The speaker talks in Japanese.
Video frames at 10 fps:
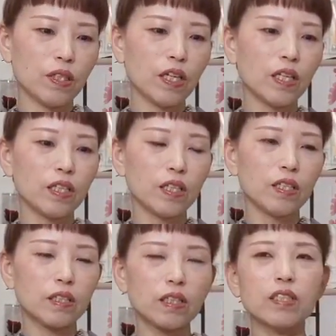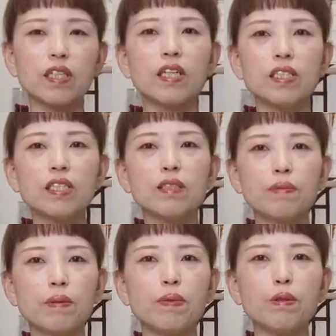第私第二次
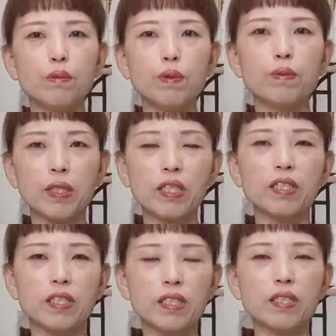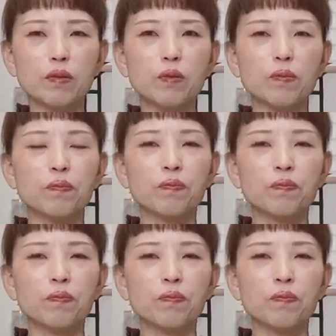ベビーブームなんですけど、